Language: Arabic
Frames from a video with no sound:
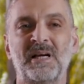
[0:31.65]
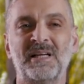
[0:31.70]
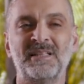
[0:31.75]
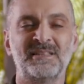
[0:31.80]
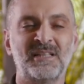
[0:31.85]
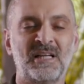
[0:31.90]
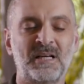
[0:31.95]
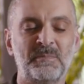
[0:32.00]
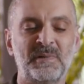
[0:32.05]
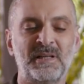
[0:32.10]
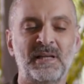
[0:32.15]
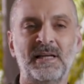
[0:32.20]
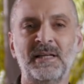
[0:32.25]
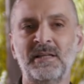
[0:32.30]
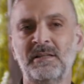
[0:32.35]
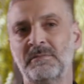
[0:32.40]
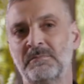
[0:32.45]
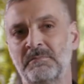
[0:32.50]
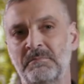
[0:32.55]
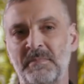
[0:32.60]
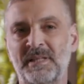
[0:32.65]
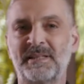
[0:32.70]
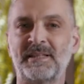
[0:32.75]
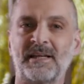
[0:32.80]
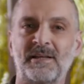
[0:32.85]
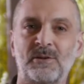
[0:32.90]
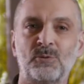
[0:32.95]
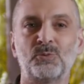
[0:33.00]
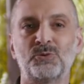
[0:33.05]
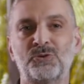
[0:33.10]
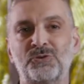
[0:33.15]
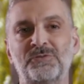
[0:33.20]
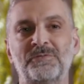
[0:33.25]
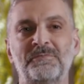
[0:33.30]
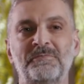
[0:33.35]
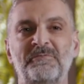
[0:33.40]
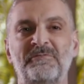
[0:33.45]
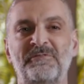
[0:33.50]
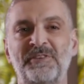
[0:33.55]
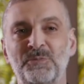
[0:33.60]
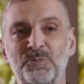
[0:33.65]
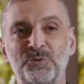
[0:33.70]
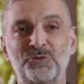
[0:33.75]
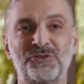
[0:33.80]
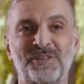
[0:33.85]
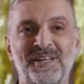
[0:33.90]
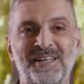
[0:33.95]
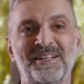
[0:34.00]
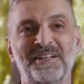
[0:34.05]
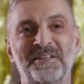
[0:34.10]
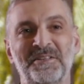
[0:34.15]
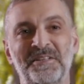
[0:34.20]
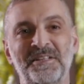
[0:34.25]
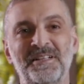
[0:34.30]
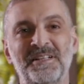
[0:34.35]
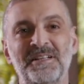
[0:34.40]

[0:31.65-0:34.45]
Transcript: ازرق بالاكل ما تاكلوش في مشكله